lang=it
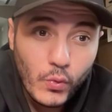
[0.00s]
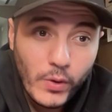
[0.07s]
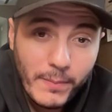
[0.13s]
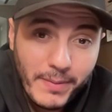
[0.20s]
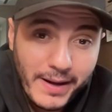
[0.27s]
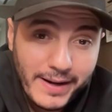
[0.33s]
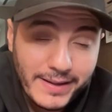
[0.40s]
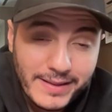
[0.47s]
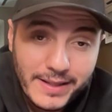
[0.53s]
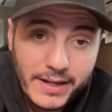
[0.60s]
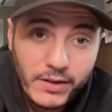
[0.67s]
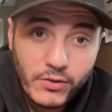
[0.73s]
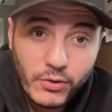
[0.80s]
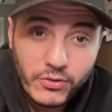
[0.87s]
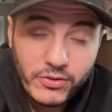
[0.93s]
barra
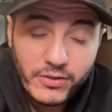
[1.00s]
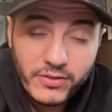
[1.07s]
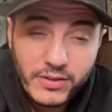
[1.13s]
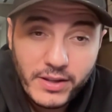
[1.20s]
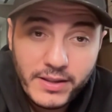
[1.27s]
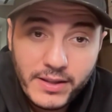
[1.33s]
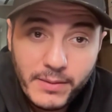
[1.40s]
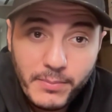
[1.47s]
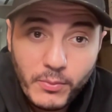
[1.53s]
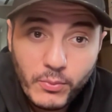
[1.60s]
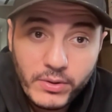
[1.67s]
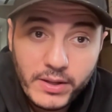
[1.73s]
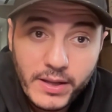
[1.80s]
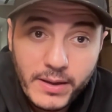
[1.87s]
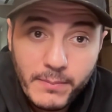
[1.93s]
tre grossi assenti del
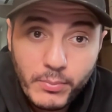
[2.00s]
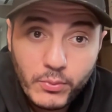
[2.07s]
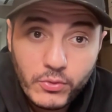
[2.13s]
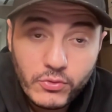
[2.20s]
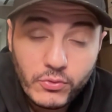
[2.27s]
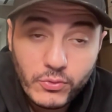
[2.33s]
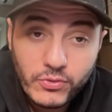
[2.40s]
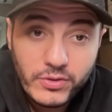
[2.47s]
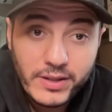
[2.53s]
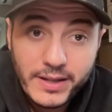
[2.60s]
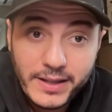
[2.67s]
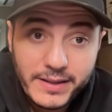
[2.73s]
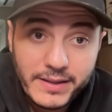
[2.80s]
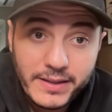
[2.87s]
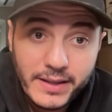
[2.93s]
primo tempo sono
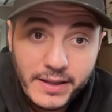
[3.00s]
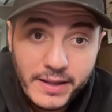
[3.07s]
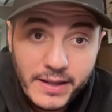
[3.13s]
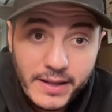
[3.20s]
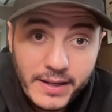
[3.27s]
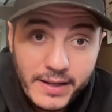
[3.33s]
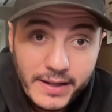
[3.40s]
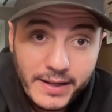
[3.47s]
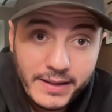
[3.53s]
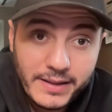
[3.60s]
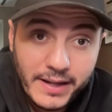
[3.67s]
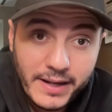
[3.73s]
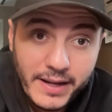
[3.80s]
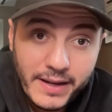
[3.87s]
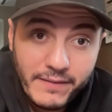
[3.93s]
stati
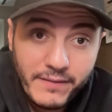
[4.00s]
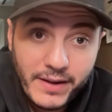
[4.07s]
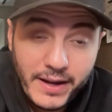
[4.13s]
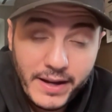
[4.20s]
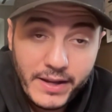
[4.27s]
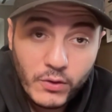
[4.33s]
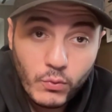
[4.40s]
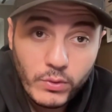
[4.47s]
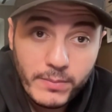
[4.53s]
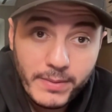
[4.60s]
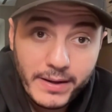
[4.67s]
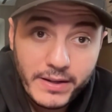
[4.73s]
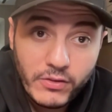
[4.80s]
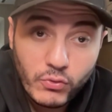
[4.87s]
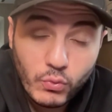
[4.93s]
Candreva e
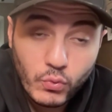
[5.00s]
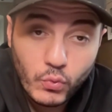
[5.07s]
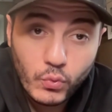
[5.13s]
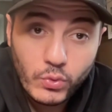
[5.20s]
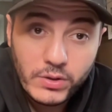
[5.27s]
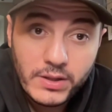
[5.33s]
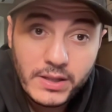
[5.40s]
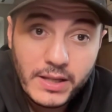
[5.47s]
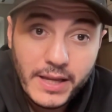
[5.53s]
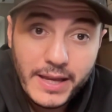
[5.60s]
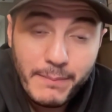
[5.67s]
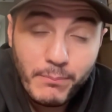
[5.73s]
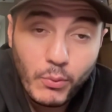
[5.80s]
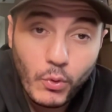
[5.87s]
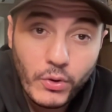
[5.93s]
Culibali su tutti
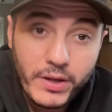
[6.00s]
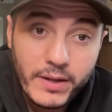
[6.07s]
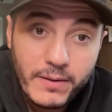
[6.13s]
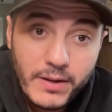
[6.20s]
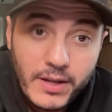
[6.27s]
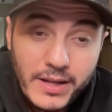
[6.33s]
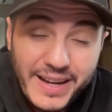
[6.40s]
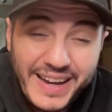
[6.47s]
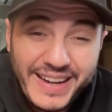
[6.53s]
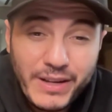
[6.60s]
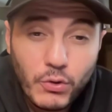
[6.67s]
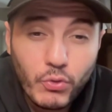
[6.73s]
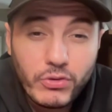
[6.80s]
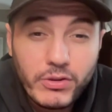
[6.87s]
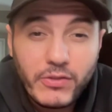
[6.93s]
e poi
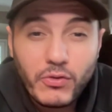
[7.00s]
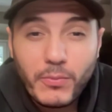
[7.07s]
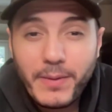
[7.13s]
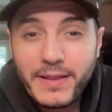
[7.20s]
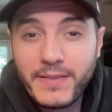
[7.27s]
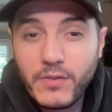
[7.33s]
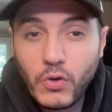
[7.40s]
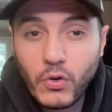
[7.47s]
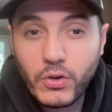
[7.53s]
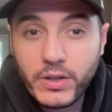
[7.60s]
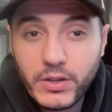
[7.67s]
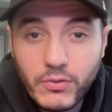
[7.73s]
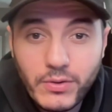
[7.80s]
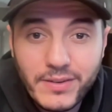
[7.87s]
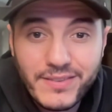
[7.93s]
anche lo stesso
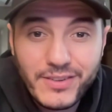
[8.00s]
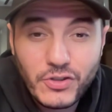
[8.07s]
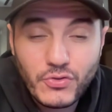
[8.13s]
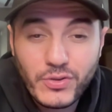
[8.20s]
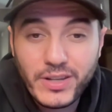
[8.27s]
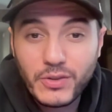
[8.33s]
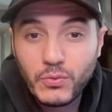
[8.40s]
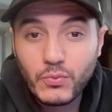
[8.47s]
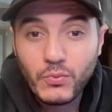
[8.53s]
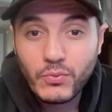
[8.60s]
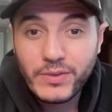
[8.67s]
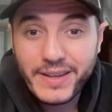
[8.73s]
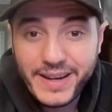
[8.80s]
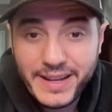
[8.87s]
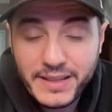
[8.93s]
Mazzocchi non aveva giocato un
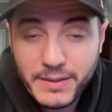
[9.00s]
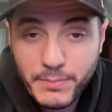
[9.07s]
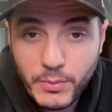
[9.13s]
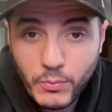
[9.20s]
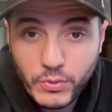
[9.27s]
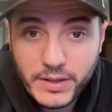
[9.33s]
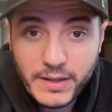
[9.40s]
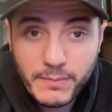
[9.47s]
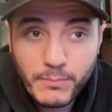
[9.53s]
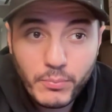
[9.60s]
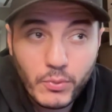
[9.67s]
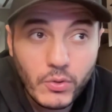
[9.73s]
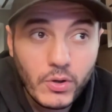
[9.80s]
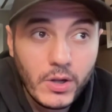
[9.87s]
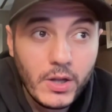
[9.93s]
grande primo
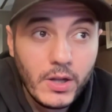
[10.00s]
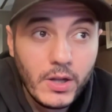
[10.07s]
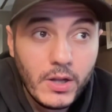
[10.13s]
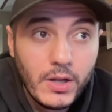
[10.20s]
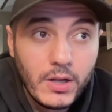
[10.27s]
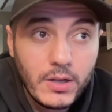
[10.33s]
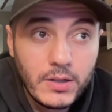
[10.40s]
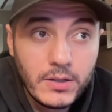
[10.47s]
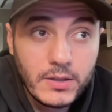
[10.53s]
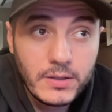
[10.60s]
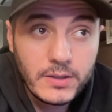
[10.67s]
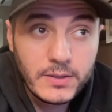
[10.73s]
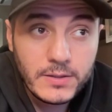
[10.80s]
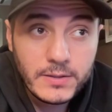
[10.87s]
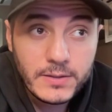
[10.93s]
tempo,
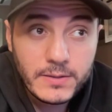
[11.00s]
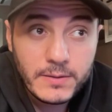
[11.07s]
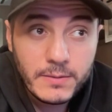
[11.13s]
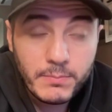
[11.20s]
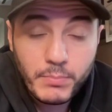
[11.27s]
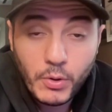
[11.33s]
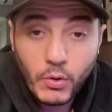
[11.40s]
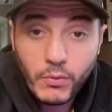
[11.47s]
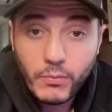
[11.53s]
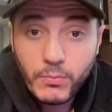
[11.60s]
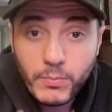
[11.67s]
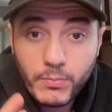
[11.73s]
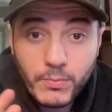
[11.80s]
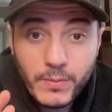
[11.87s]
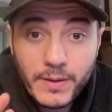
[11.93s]
eh, però
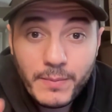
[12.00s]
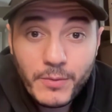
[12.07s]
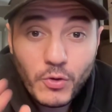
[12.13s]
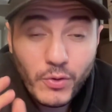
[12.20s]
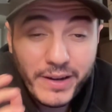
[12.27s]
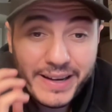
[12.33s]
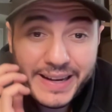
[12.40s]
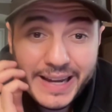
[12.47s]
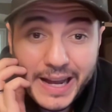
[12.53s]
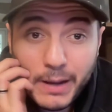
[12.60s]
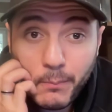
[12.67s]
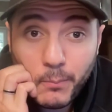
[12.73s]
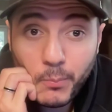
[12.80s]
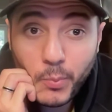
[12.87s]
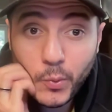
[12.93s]
il migliore in
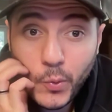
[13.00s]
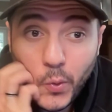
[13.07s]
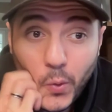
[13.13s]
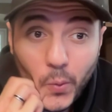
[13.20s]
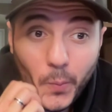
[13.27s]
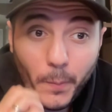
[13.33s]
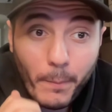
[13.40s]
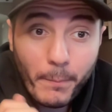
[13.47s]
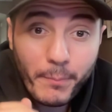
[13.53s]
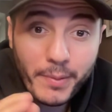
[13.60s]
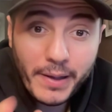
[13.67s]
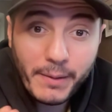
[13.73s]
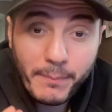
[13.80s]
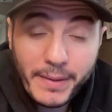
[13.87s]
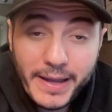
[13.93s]
campo
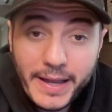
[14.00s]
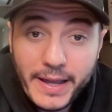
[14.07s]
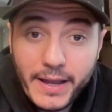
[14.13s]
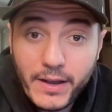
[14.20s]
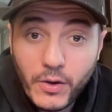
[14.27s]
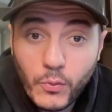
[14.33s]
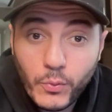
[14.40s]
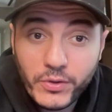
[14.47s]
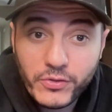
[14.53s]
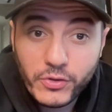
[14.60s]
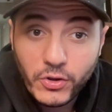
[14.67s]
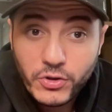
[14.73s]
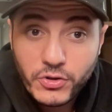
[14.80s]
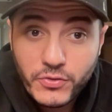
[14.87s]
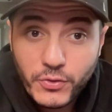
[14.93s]
per me,
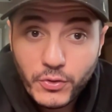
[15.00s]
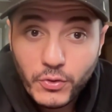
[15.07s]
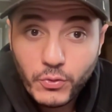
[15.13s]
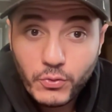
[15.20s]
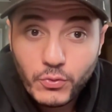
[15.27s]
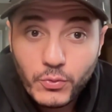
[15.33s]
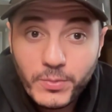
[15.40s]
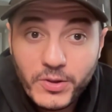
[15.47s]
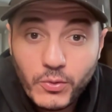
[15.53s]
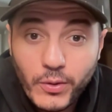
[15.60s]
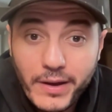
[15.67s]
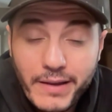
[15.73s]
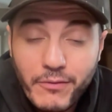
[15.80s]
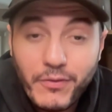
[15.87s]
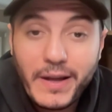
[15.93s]
quest'oggi lo dico
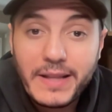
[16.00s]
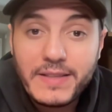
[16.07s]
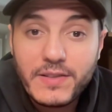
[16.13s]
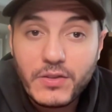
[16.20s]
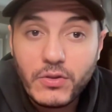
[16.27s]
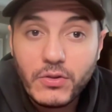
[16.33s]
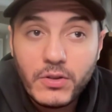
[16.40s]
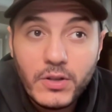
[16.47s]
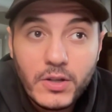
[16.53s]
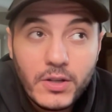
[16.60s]
subito, è Fazio.